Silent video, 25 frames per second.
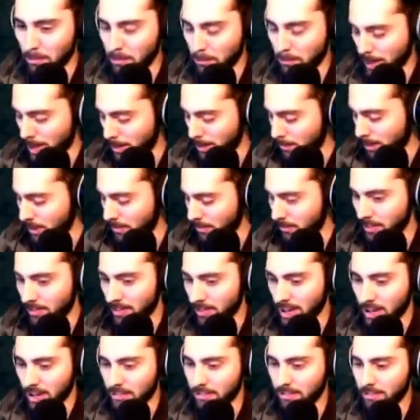Premi, ma
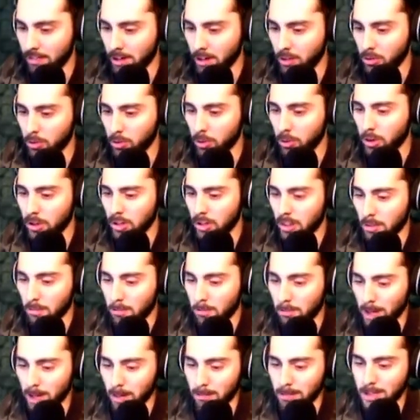vai a fanculo
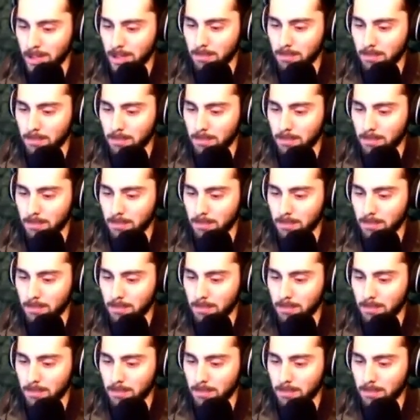Premi